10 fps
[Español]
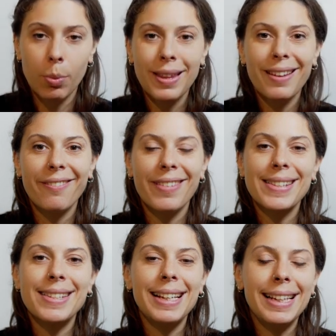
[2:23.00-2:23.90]
puede
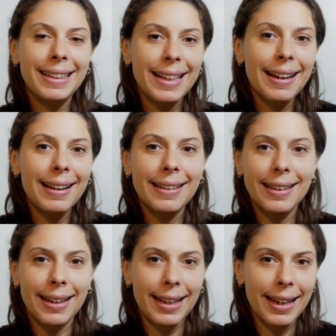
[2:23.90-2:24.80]
facilitar la
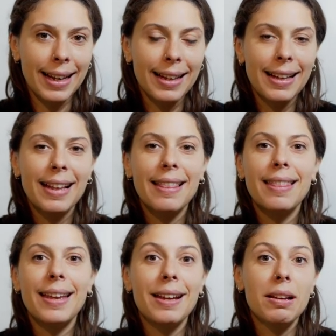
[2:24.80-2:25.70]
tarea
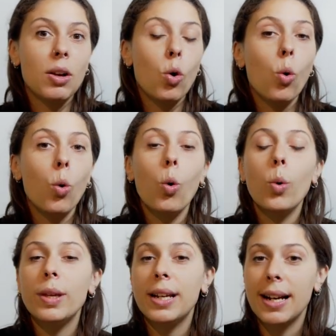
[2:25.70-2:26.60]
de
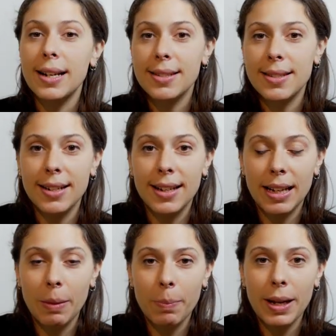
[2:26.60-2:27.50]
ubicarse en el
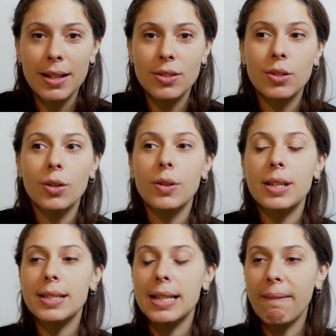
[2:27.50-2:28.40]
espacio,
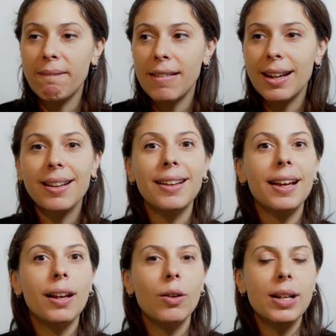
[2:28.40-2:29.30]
de saber
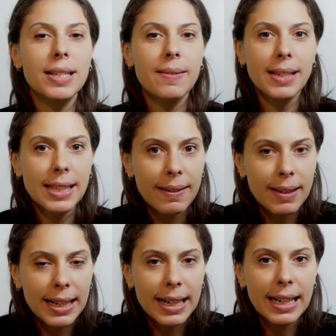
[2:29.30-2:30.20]
qué es lo que se va a
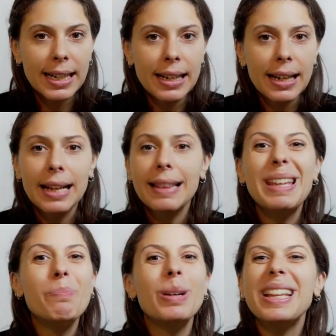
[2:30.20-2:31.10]
trabajar,
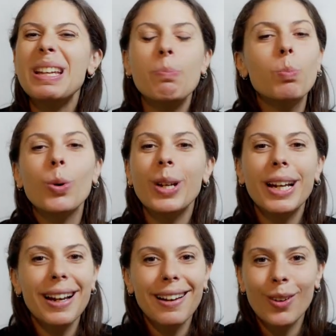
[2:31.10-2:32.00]
de
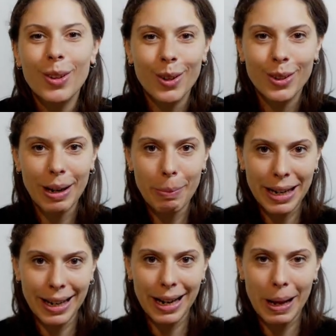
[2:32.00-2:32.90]
predisponerlo de otra
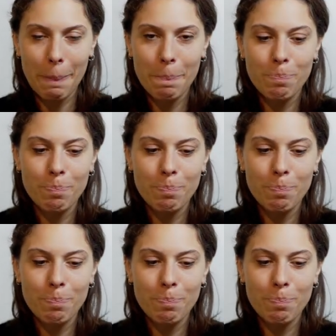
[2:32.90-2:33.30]
manera.